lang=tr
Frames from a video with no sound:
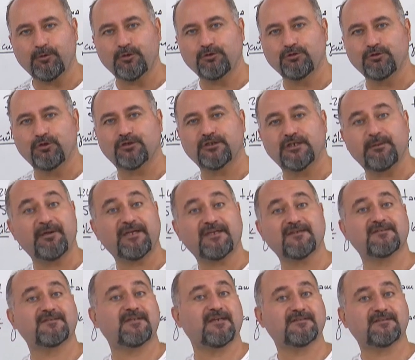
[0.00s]
bölünüyor. Demek
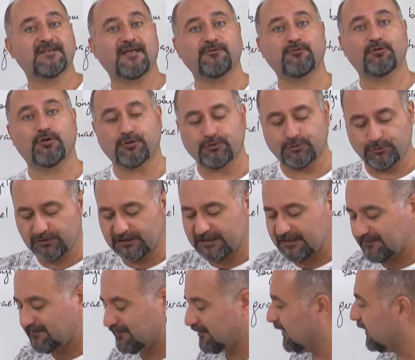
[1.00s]
ki 84'ün
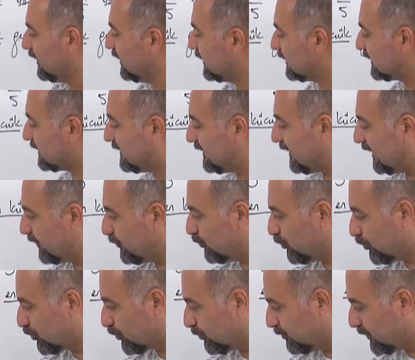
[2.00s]
katı diye
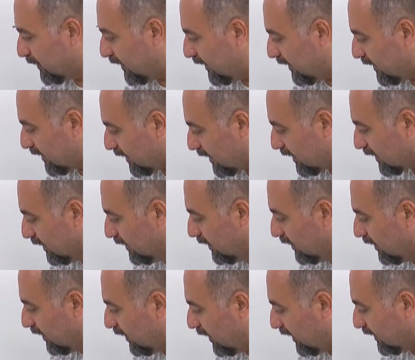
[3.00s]
yorumlayarak
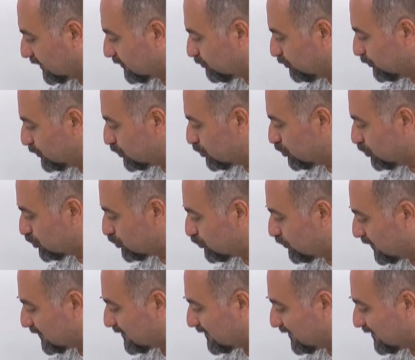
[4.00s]
63 ve